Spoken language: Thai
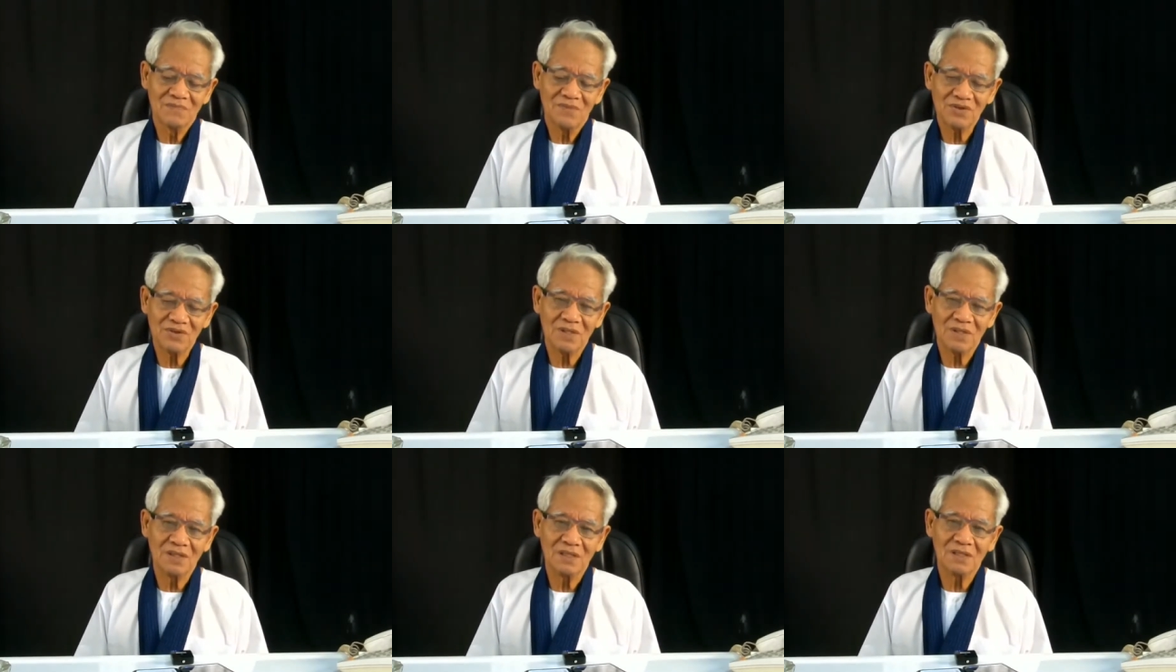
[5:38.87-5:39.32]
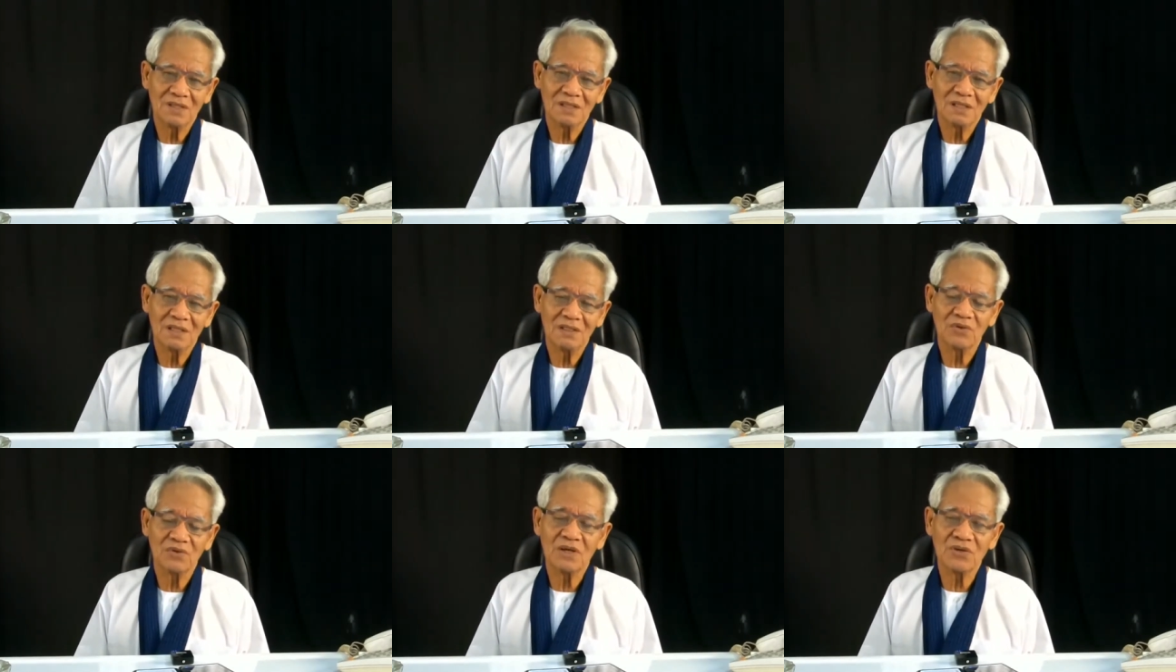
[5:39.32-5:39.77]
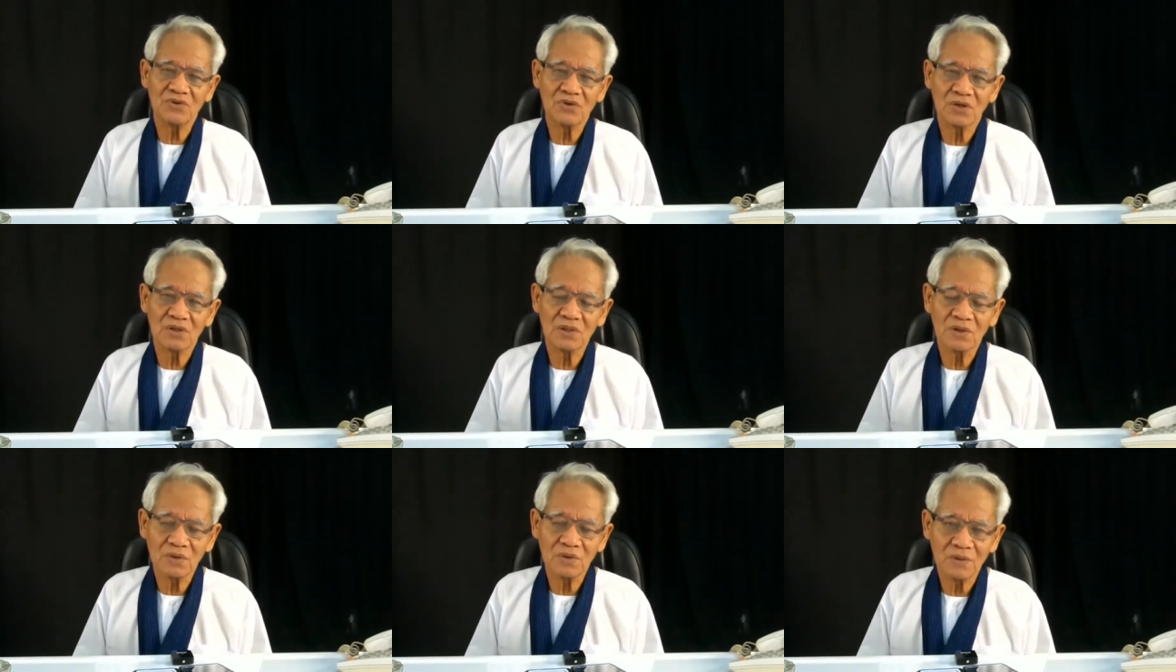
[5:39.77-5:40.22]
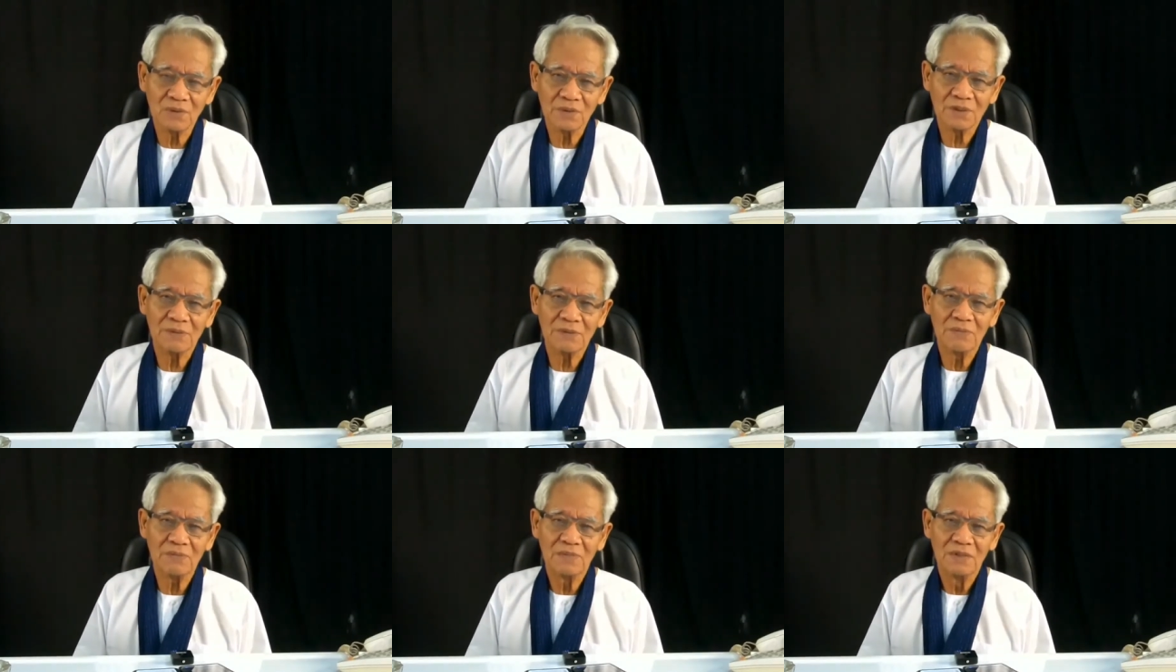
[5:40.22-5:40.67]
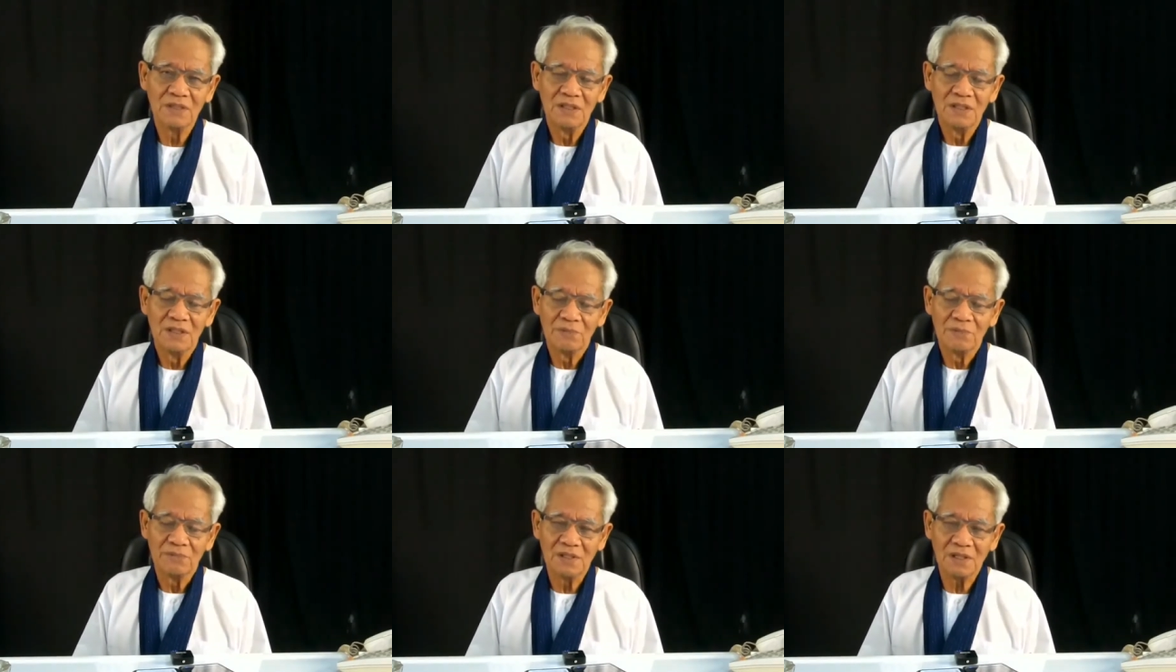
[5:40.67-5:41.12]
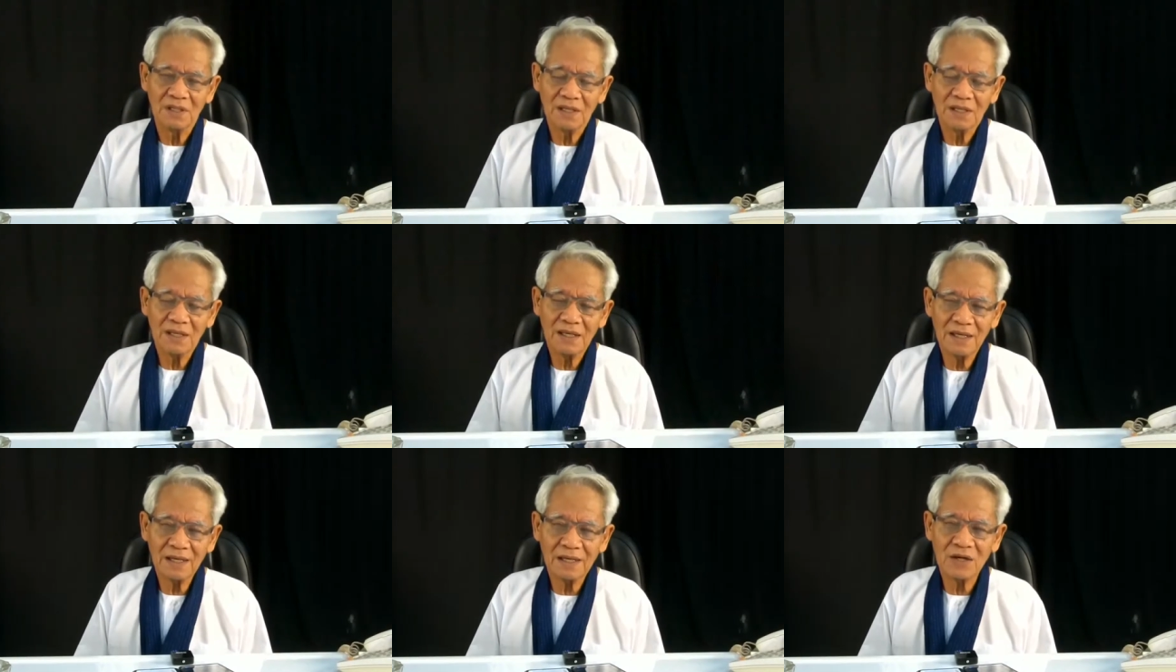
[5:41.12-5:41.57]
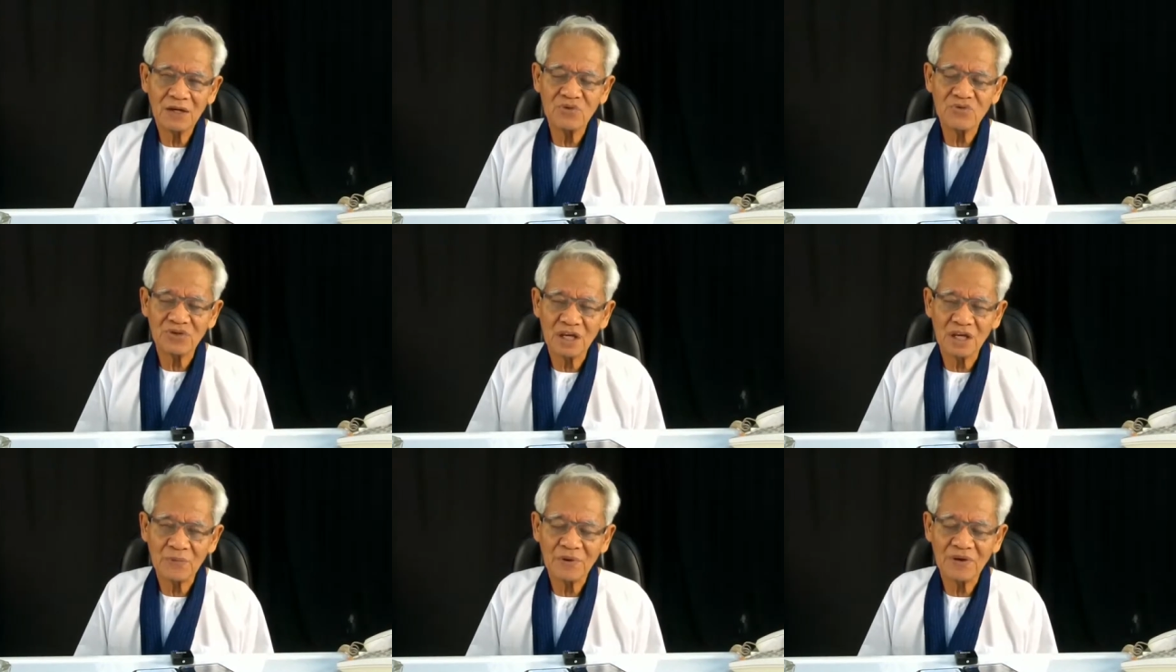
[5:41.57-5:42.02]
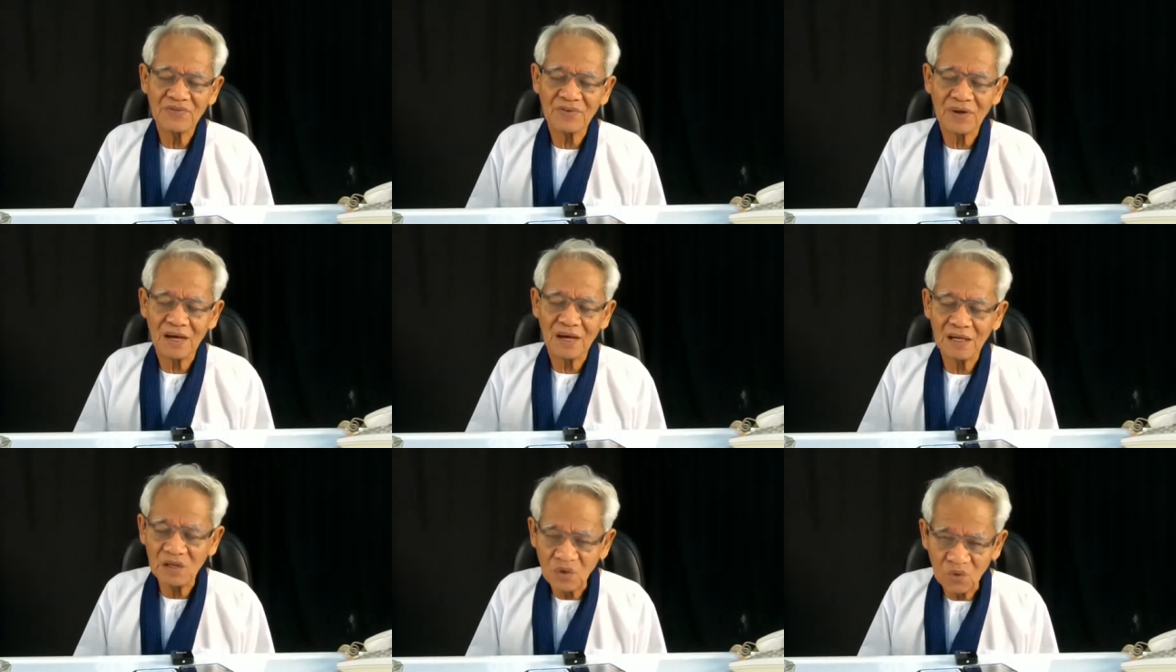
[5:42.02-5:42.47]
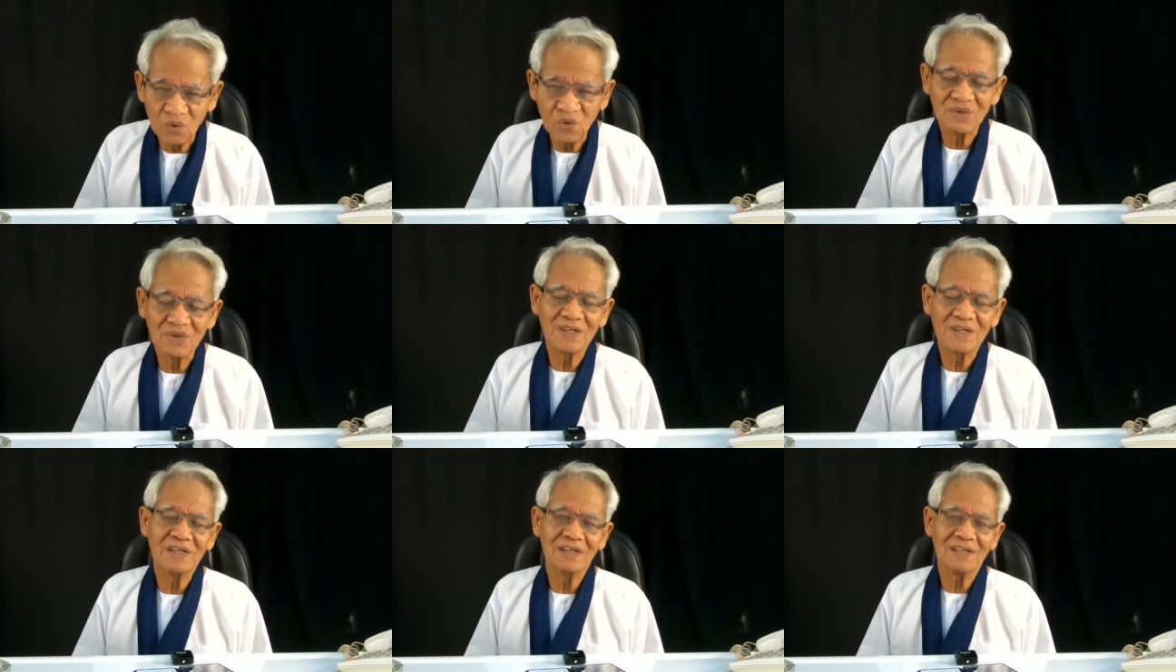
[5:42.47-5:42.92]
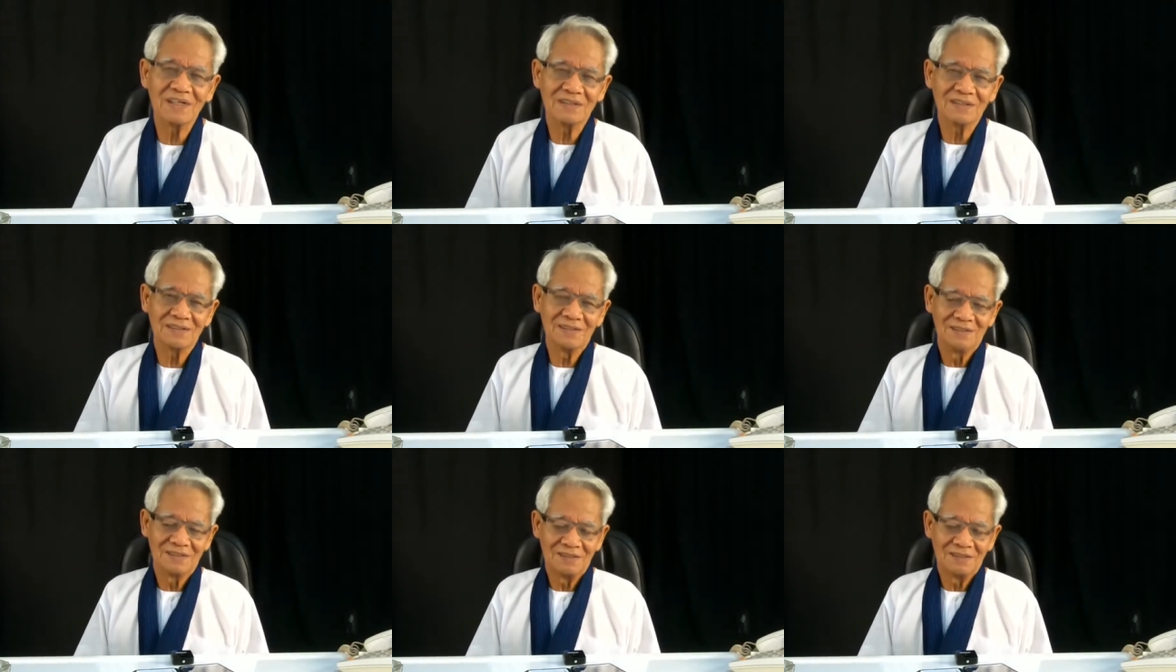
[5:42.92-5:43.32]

เพราะฉะนั้นท่านอยู่หน้าจอที่เคารพครับ เพียงแค่เข้าใจภาษาลุงนั่นเอง